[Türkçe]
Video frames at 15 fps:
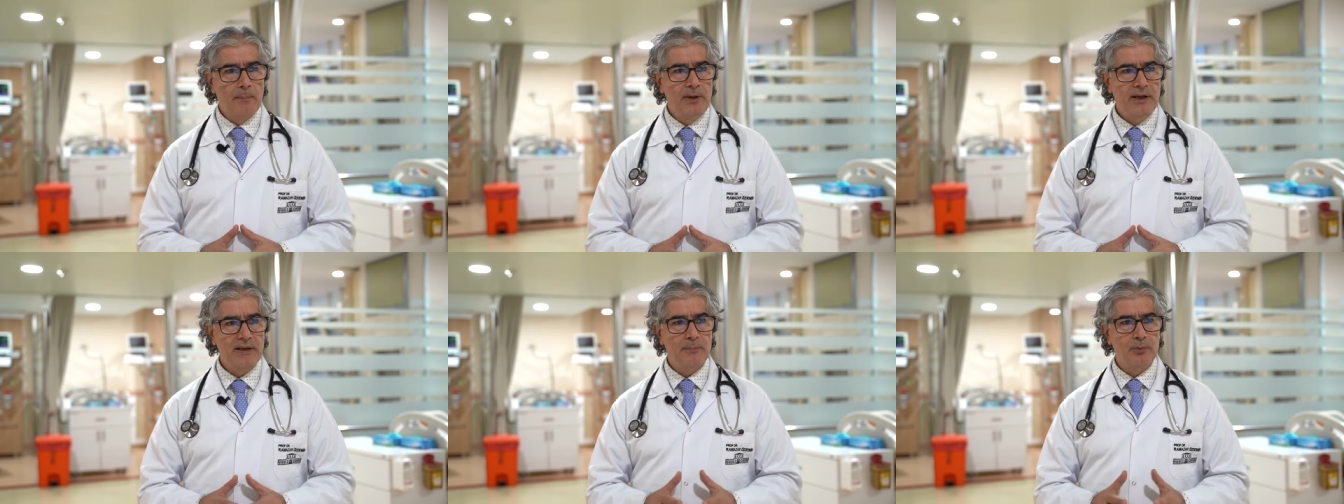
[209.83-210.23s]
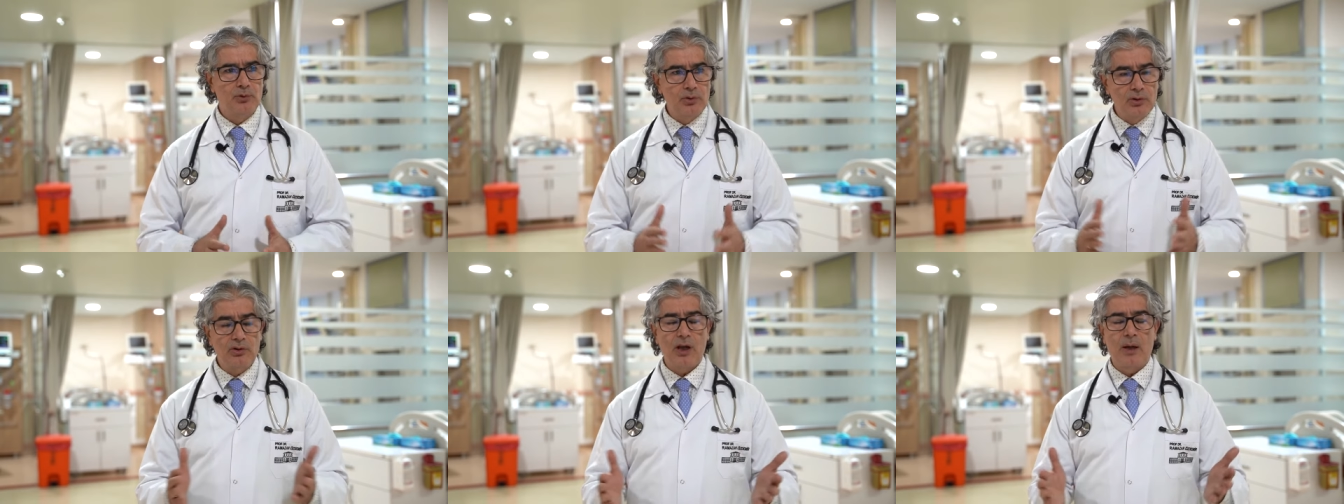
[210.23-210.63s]
Peki
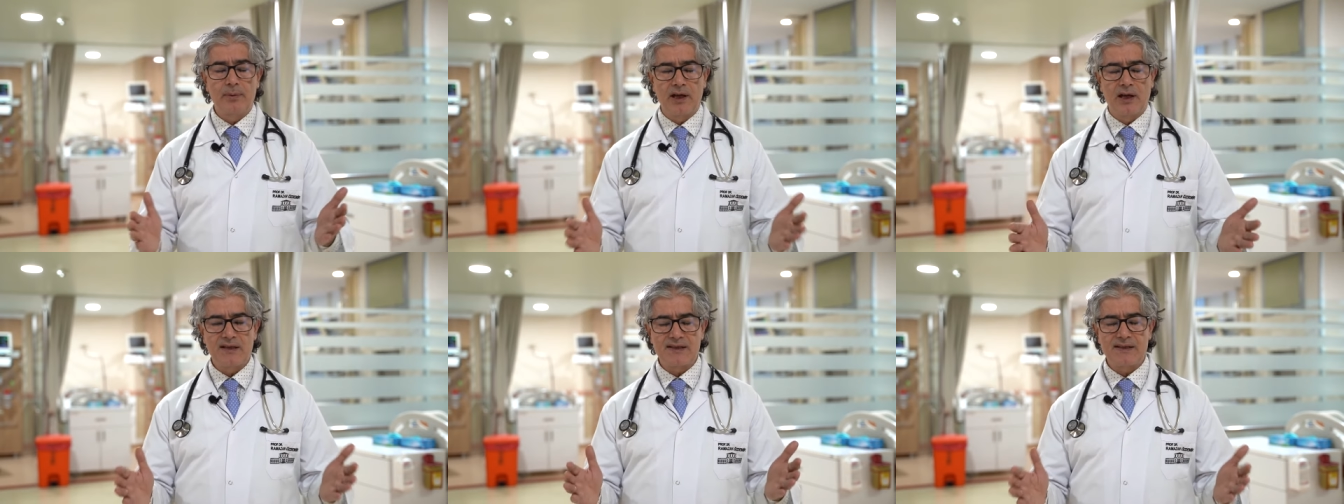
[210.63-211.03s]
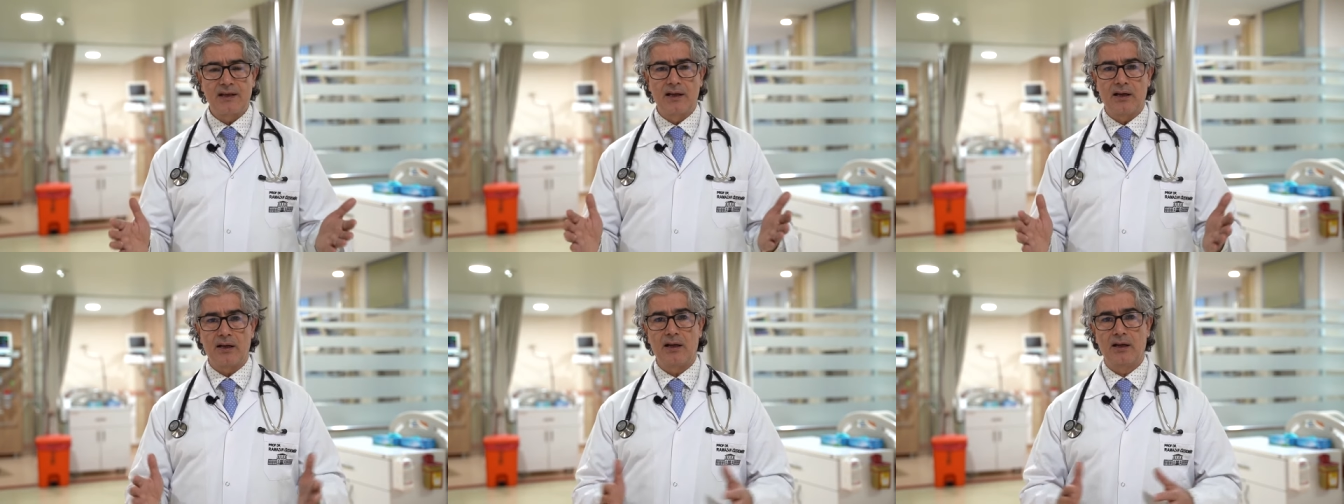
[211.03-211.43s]
bütün tabii
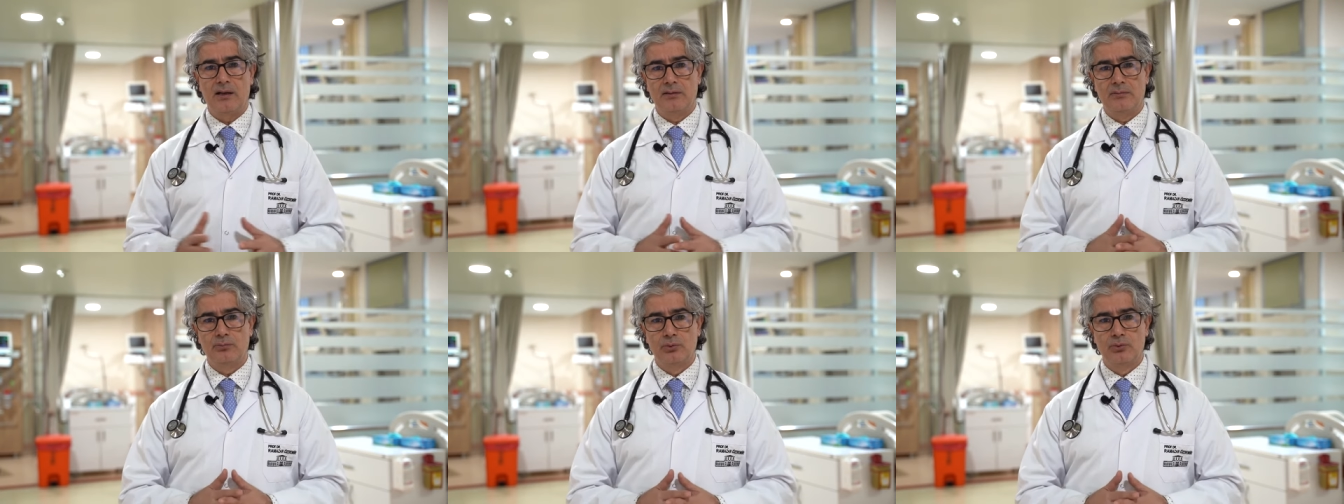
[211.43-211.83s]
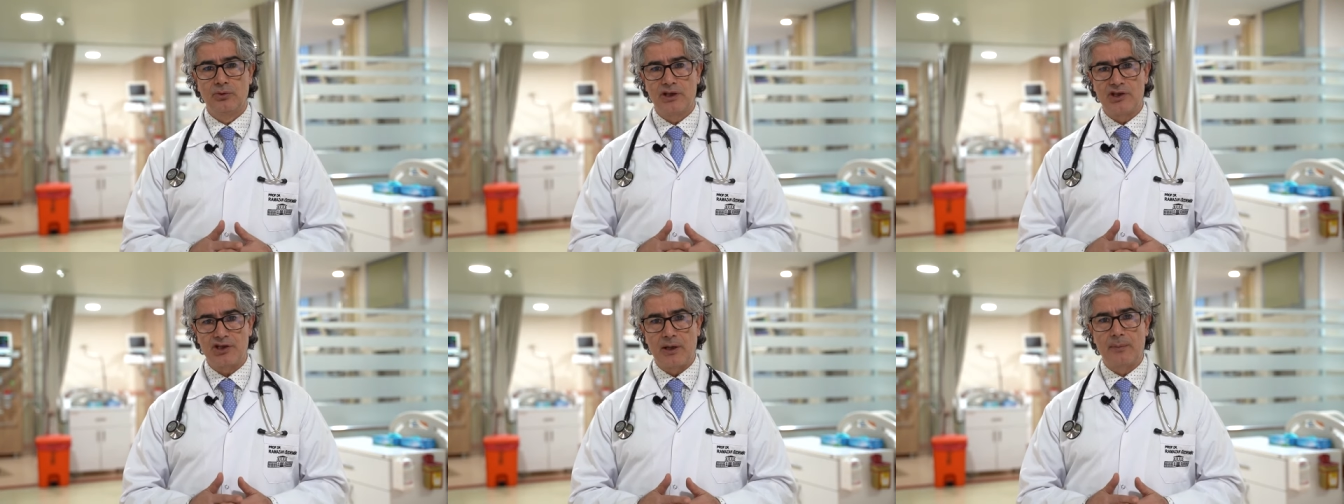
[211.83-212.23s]
hastalara bu
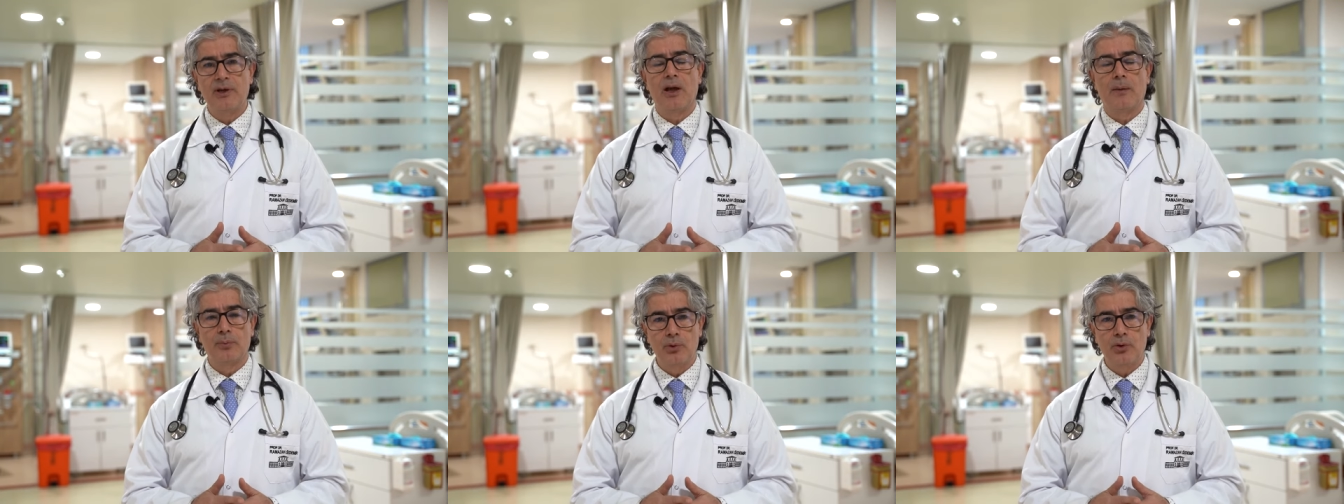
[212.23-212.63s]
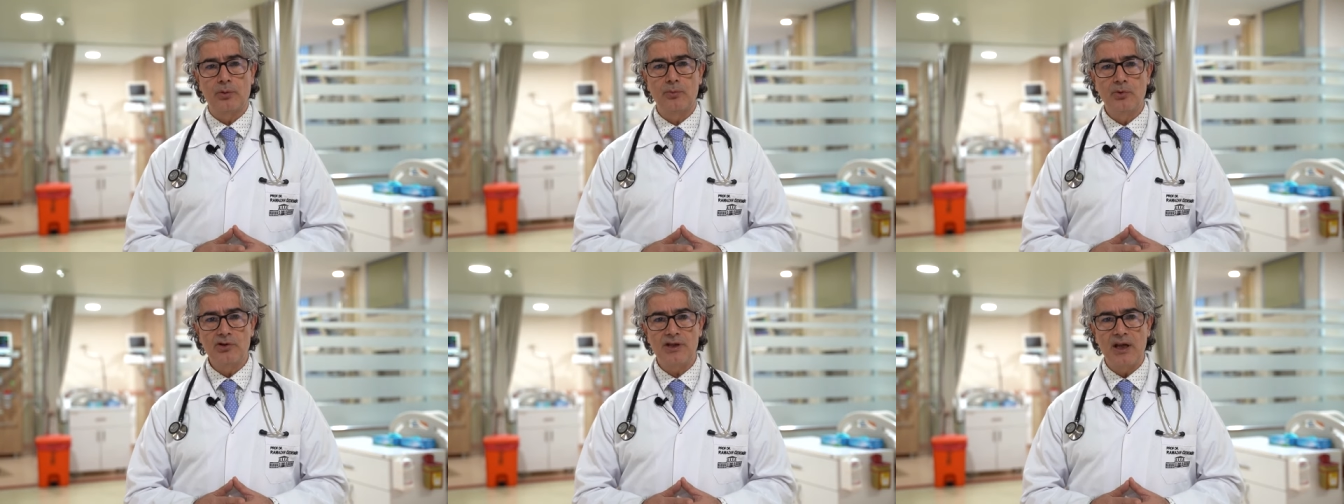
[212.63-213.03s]
işlemi yapıyor
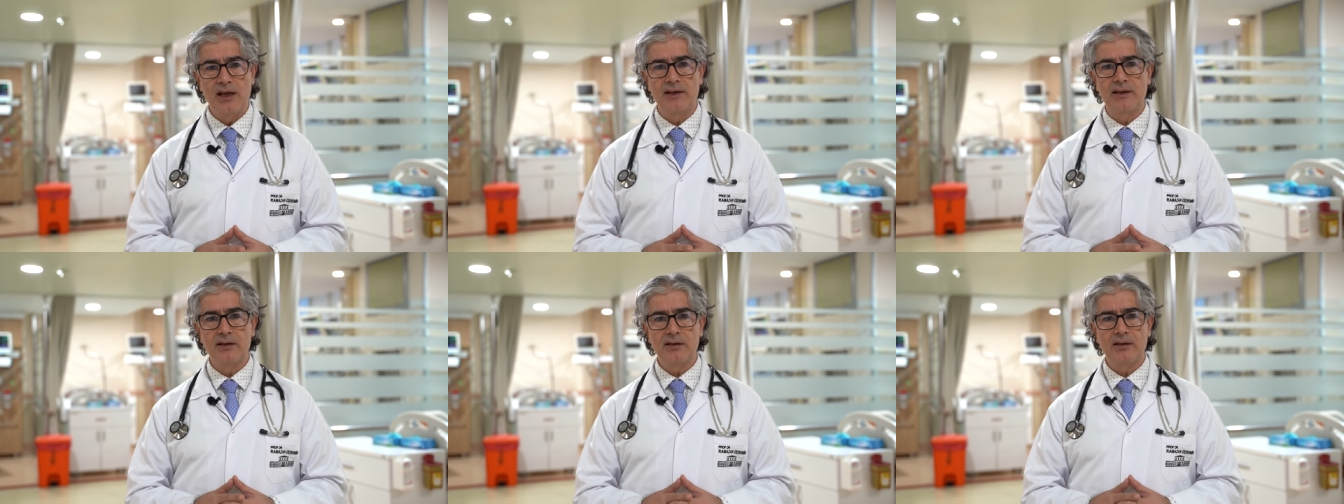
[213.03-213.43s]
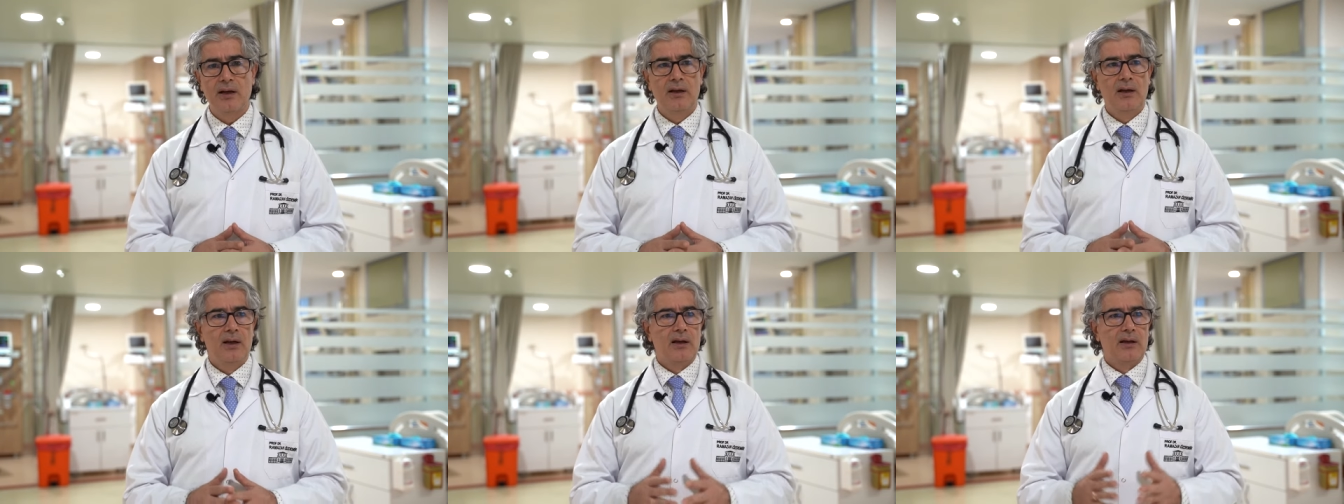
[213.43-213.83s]
muyuz? Hayır.
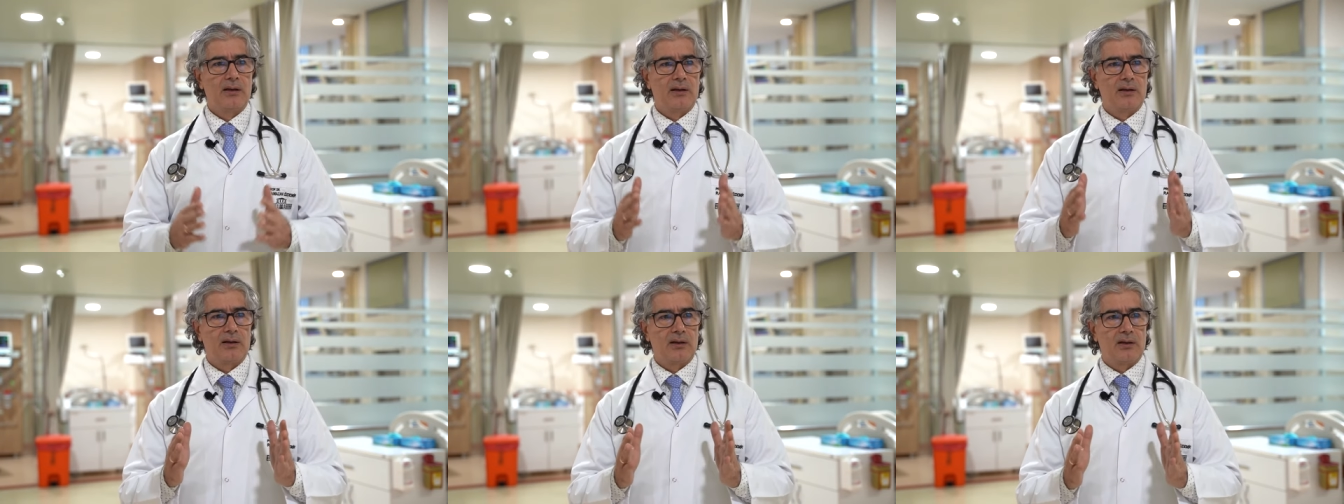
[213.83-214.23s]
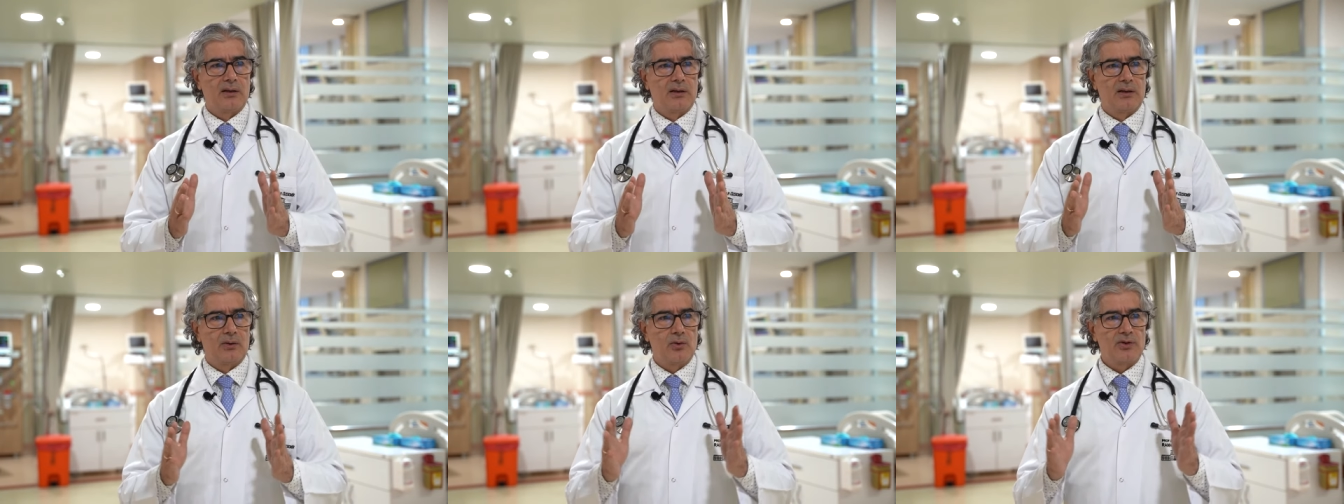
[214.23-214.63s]
Ee,
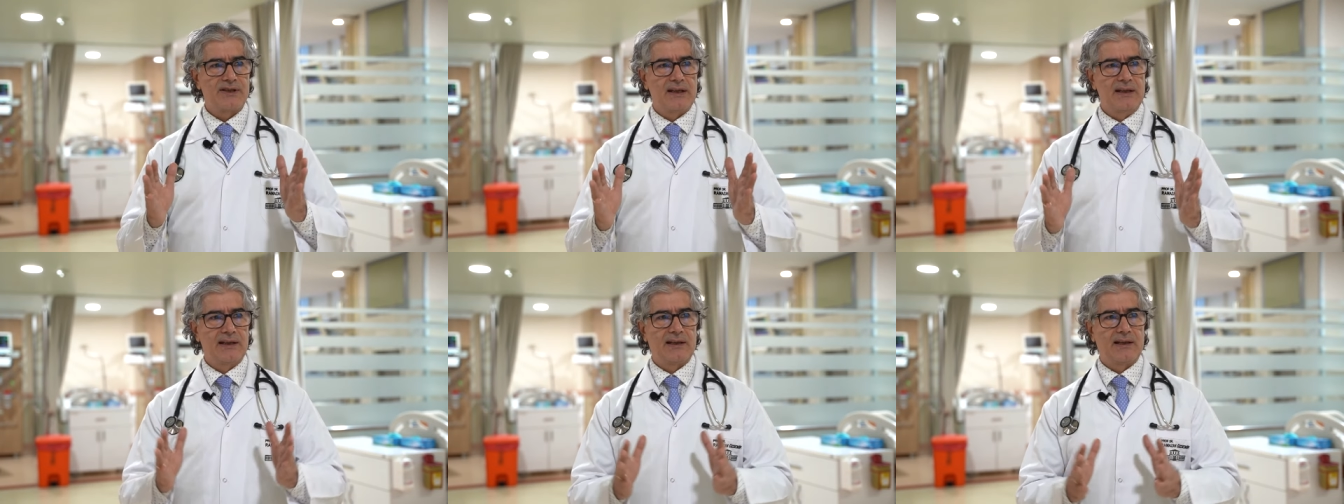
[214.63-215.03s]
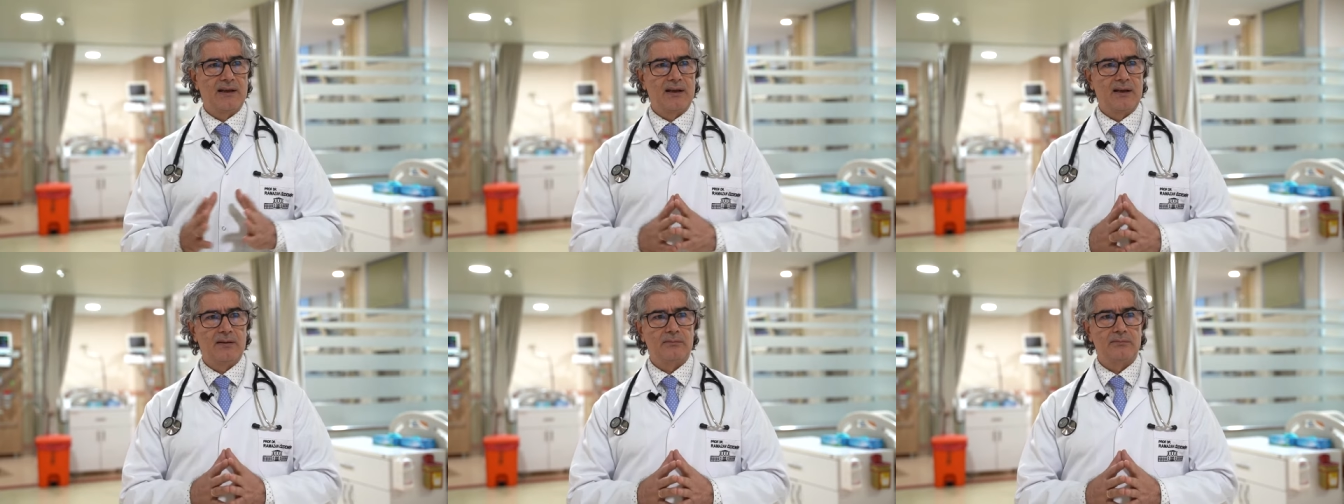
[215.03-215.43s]

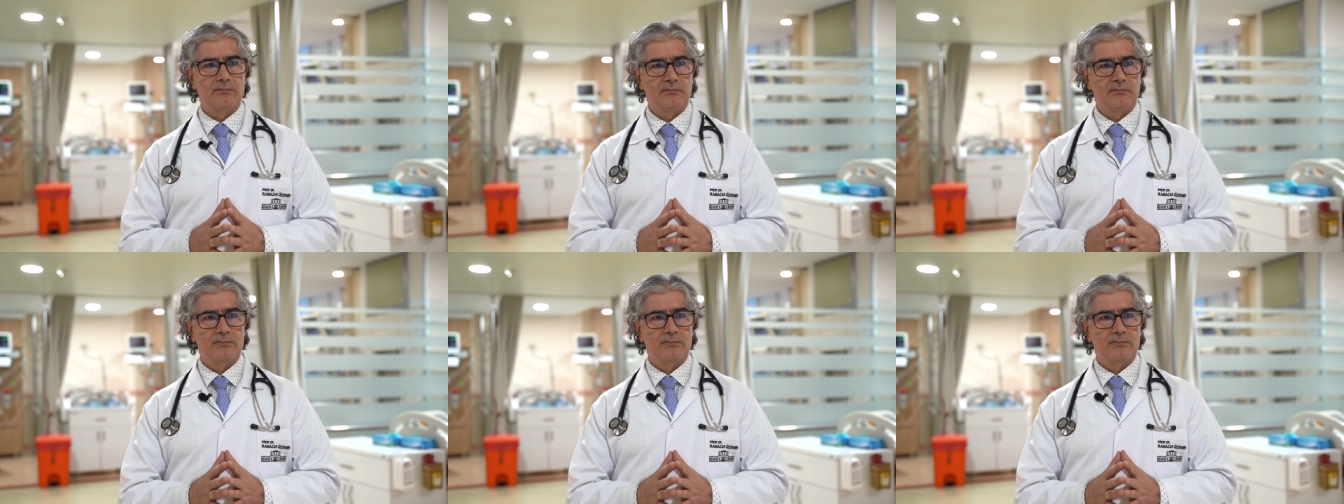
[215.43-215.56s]
özellikle